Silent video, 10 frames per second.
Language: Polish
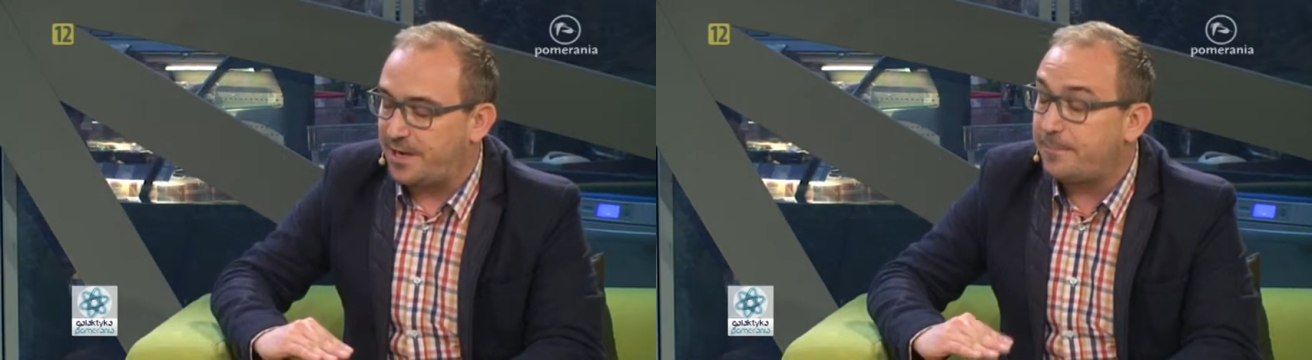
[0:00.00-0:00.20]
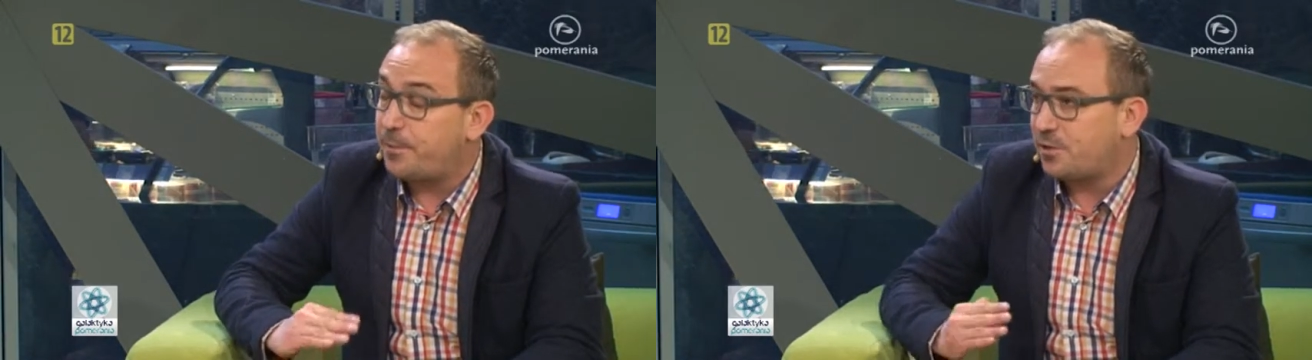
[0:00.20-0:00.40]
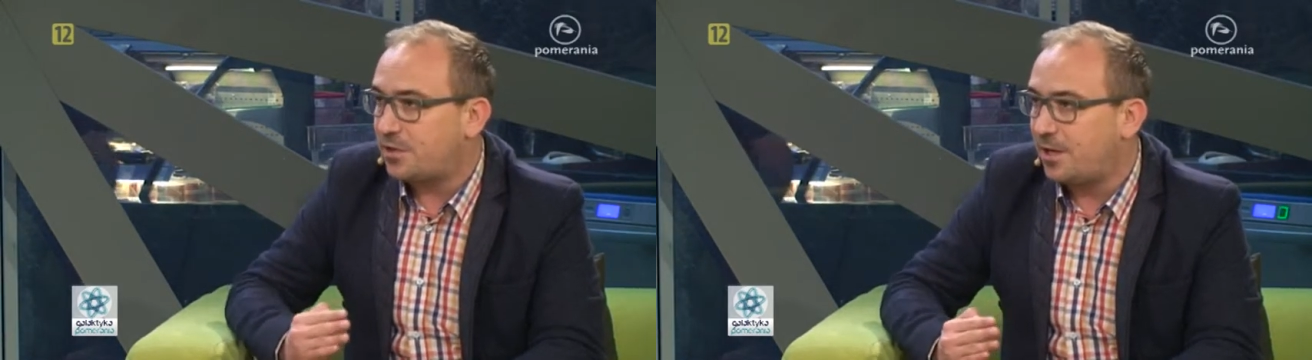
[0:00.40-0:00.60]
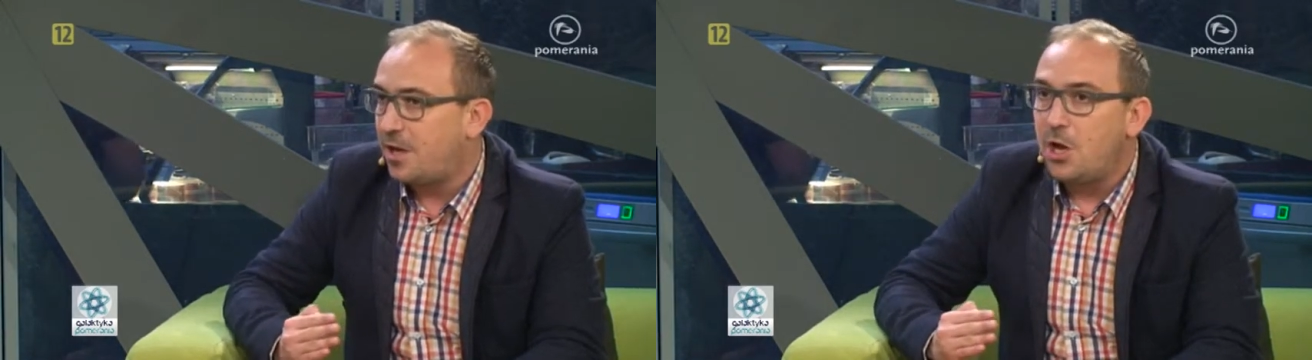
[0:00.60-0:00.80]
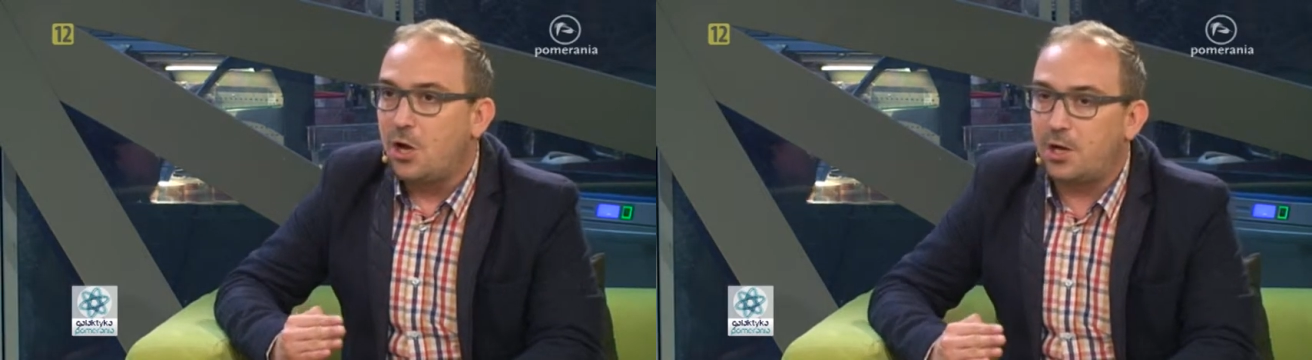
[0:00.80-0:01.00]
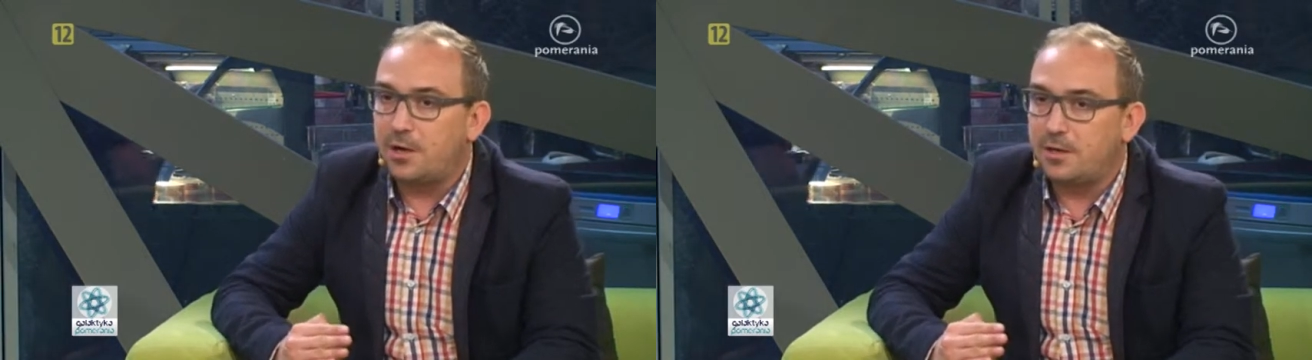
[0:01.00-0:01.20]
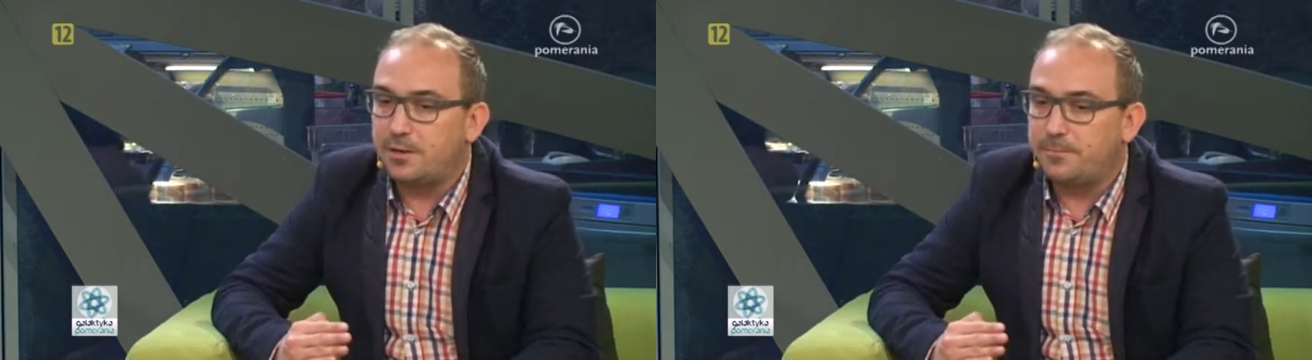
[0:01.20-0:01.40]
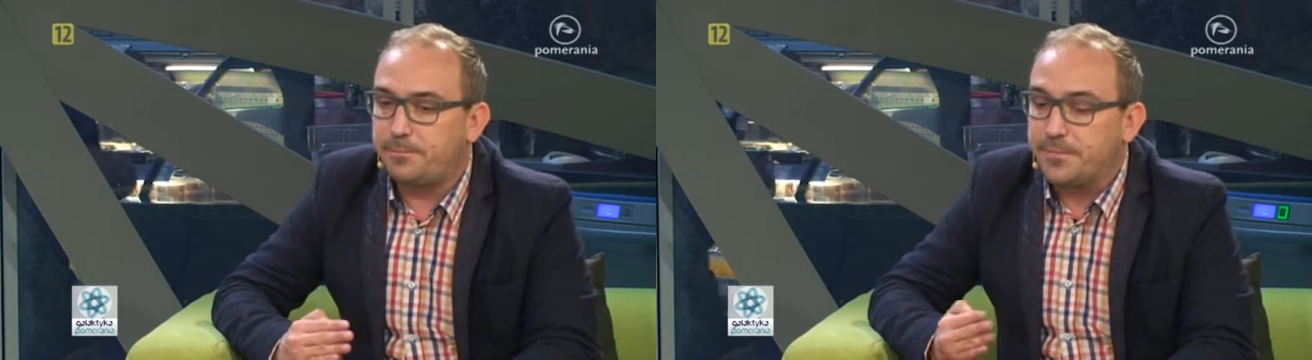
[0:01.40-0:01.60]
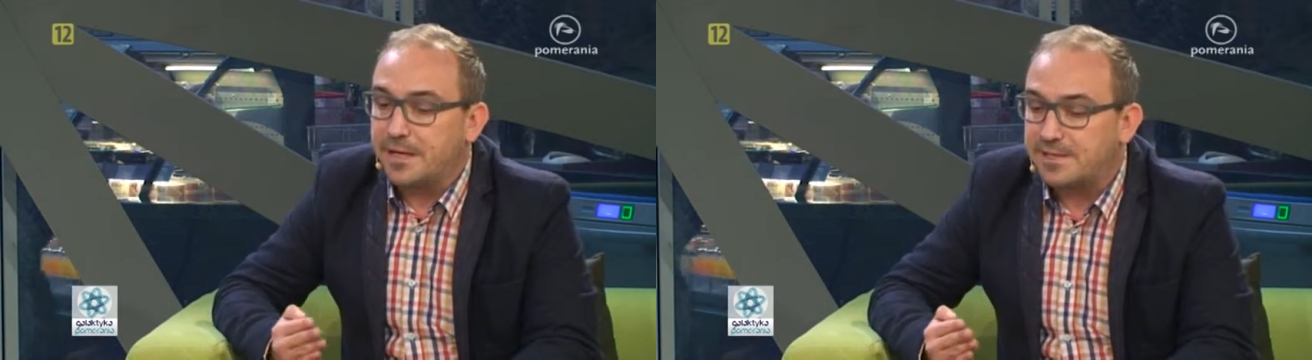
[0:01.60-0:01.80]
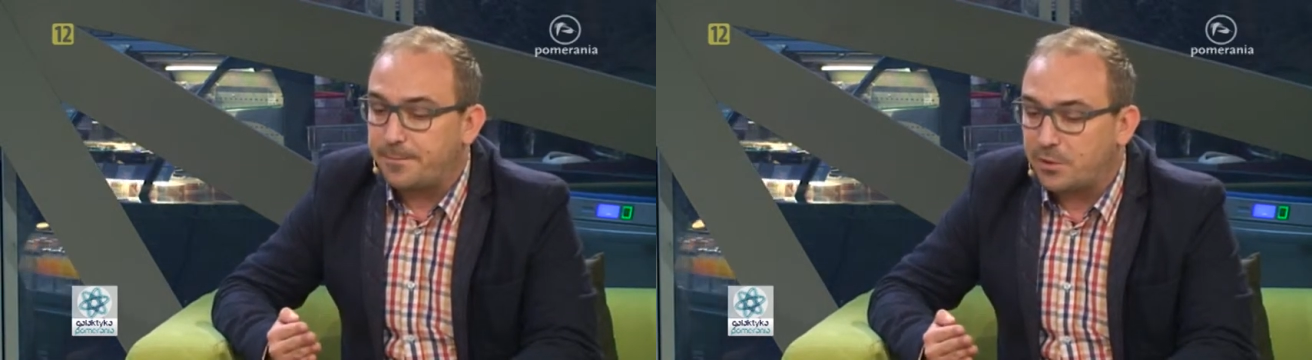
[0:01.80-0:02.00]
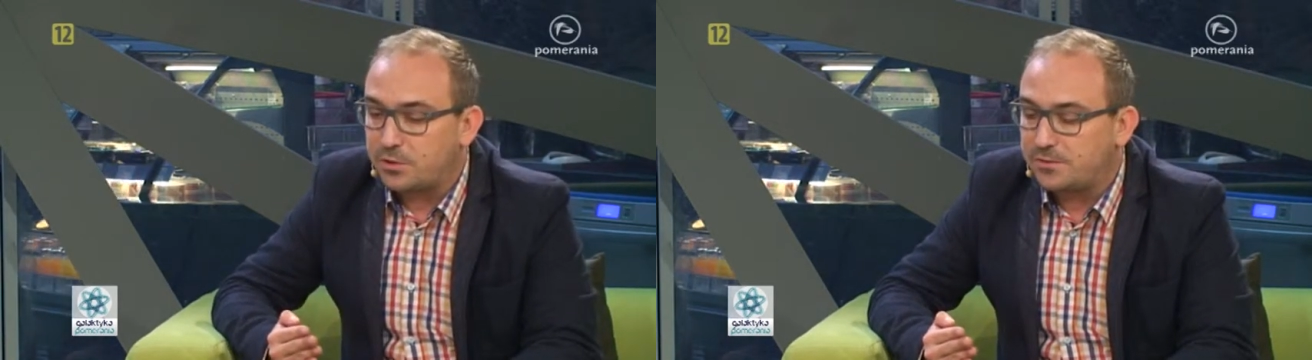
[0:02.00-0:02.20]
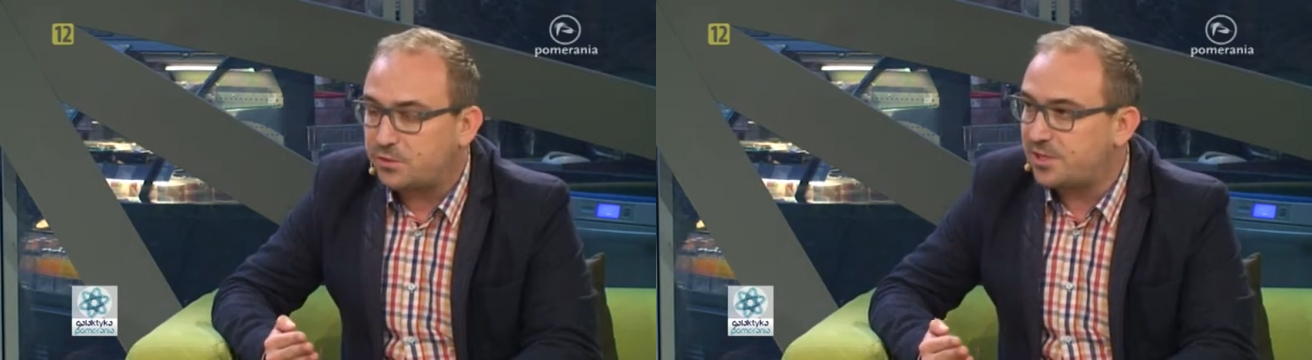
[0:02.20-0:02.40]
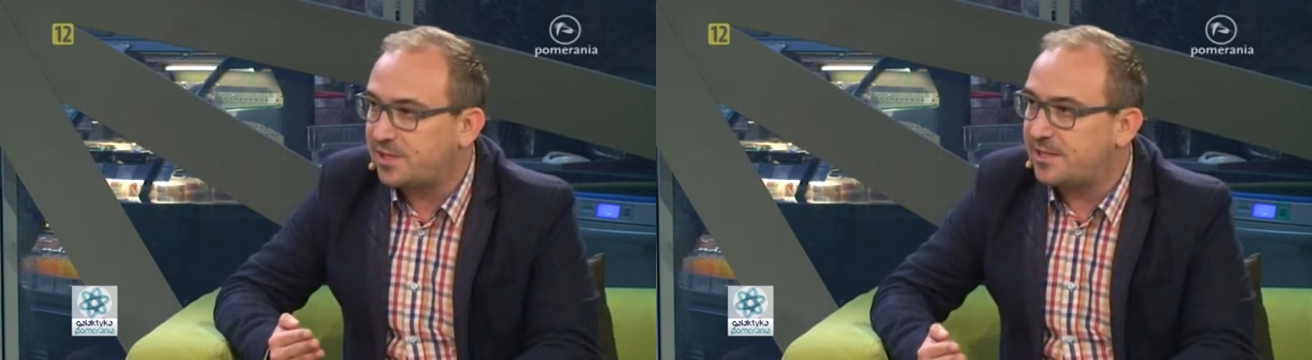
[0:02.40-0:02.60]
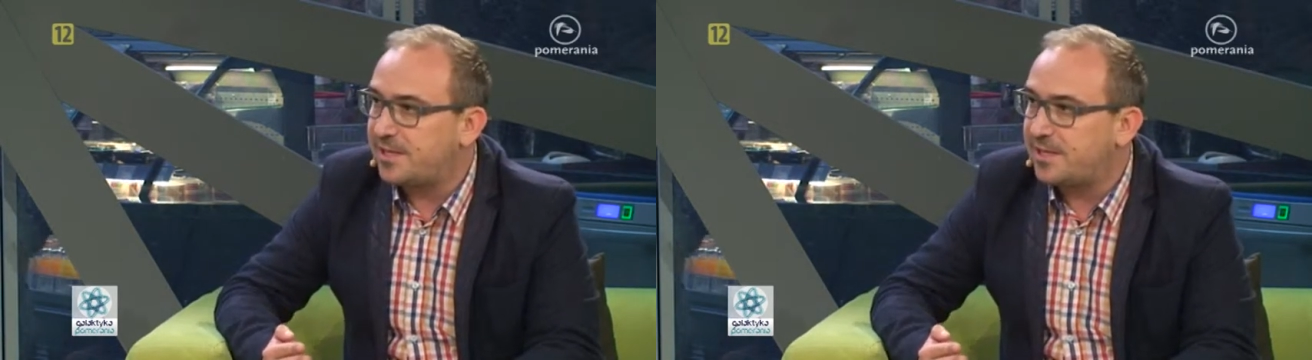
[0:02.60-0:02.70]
Najprościej zaprosić wszystkich